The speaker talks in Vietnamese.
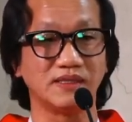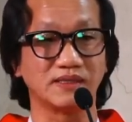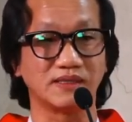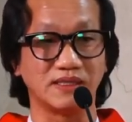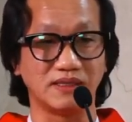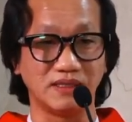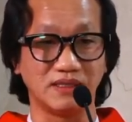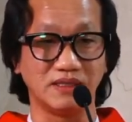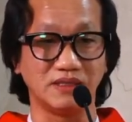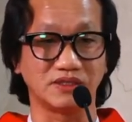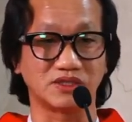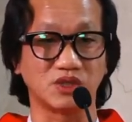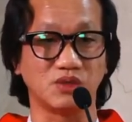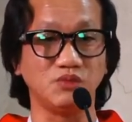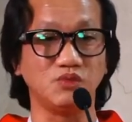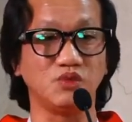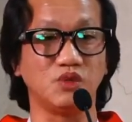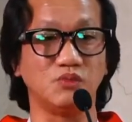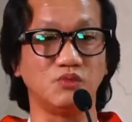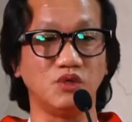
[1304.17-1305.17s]
để đời
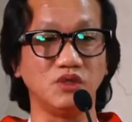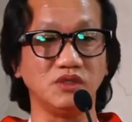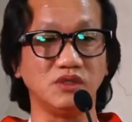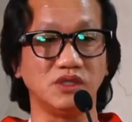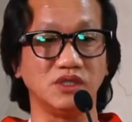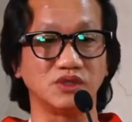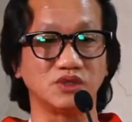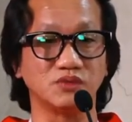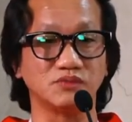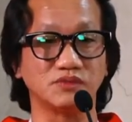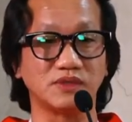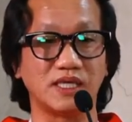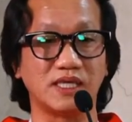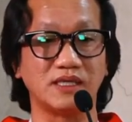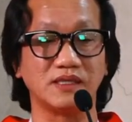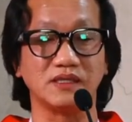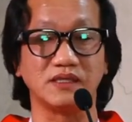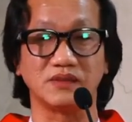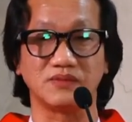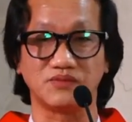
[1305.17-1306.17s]
sống của mỗi người chúng
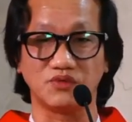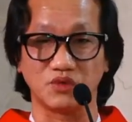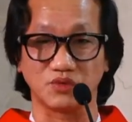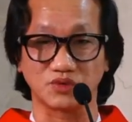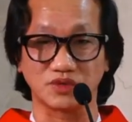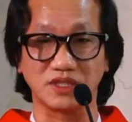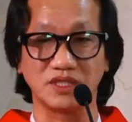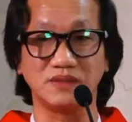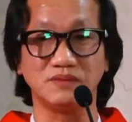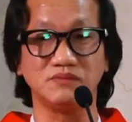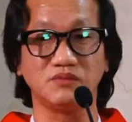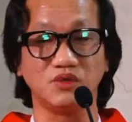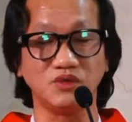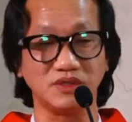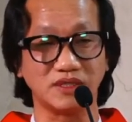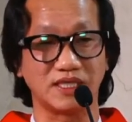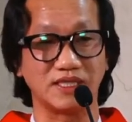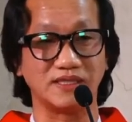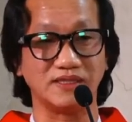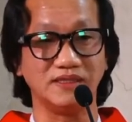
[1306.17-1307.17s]
ta được phục sinh mỗi
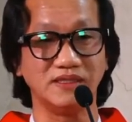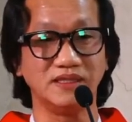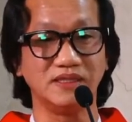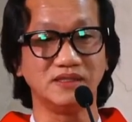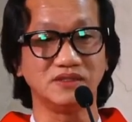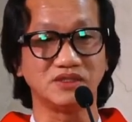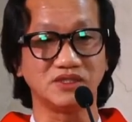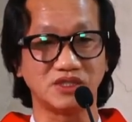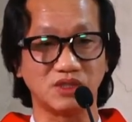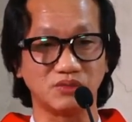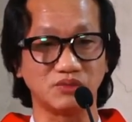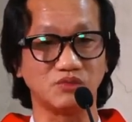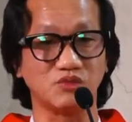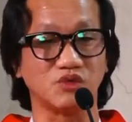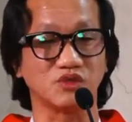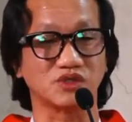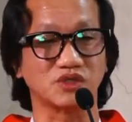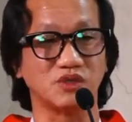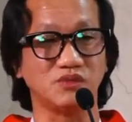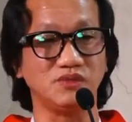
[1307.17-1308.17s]
ngày trong
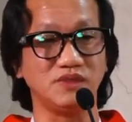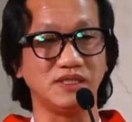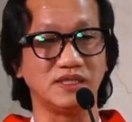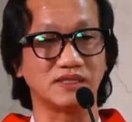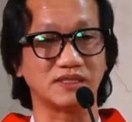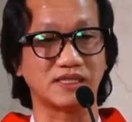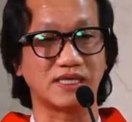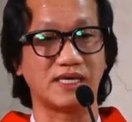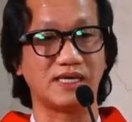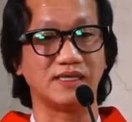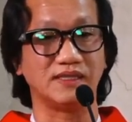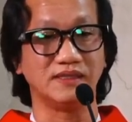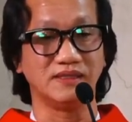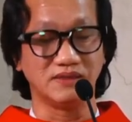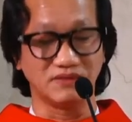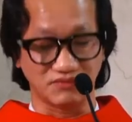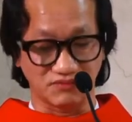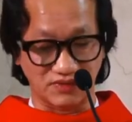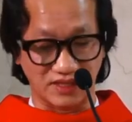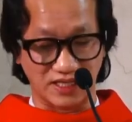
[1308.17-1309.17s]
cuộc sống hiện tại
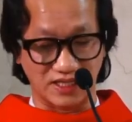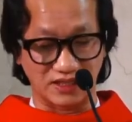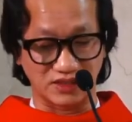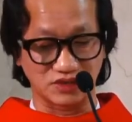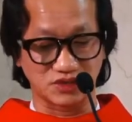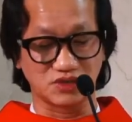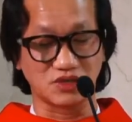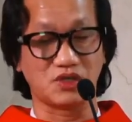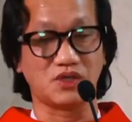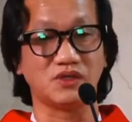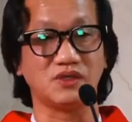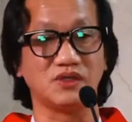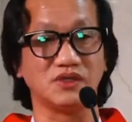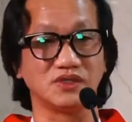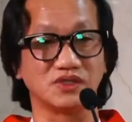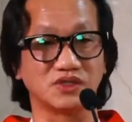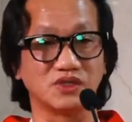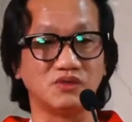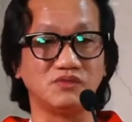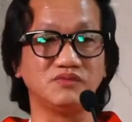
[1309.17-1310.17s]
và cho
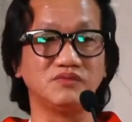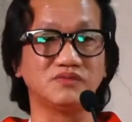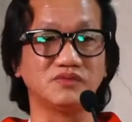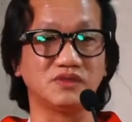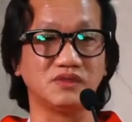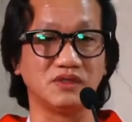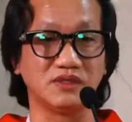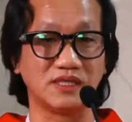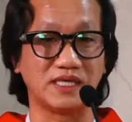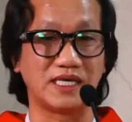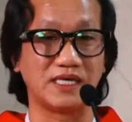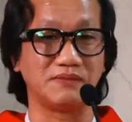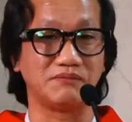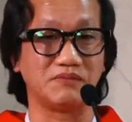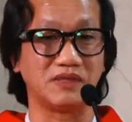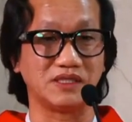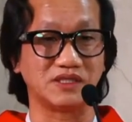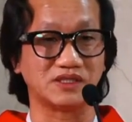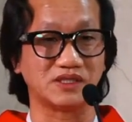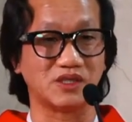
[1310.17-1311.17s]
đời sống tương lai
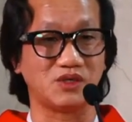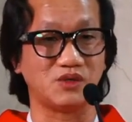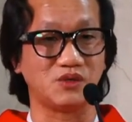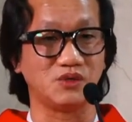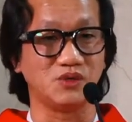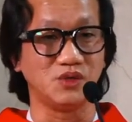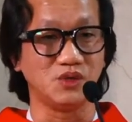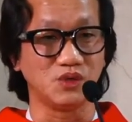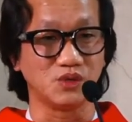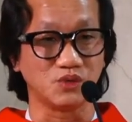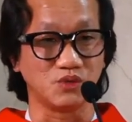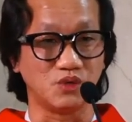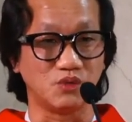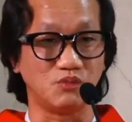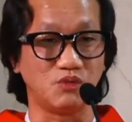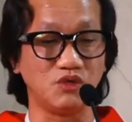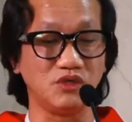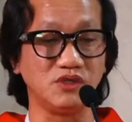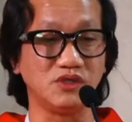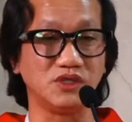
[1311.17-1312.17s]
mai sau của
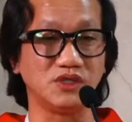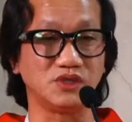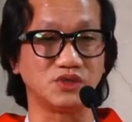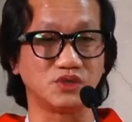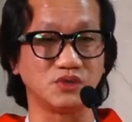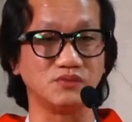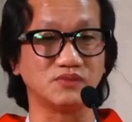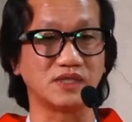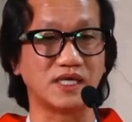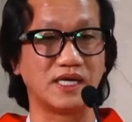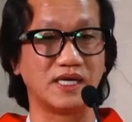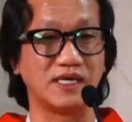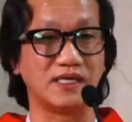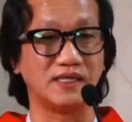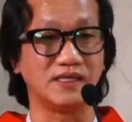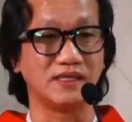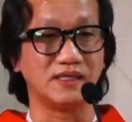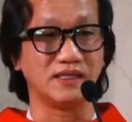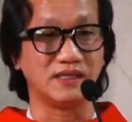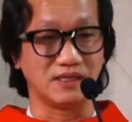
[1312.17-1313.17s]
mỗi người chúng ta.
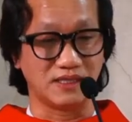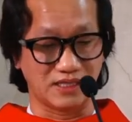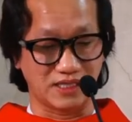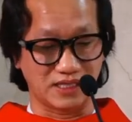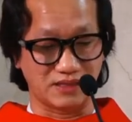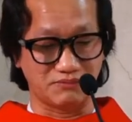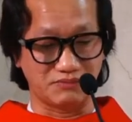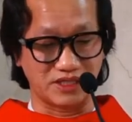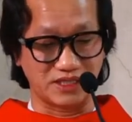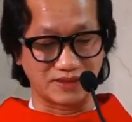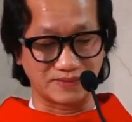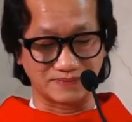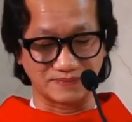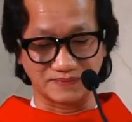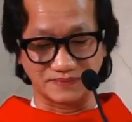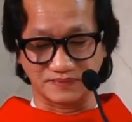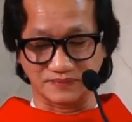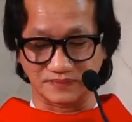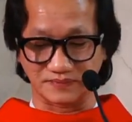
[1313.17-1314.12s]
Amen.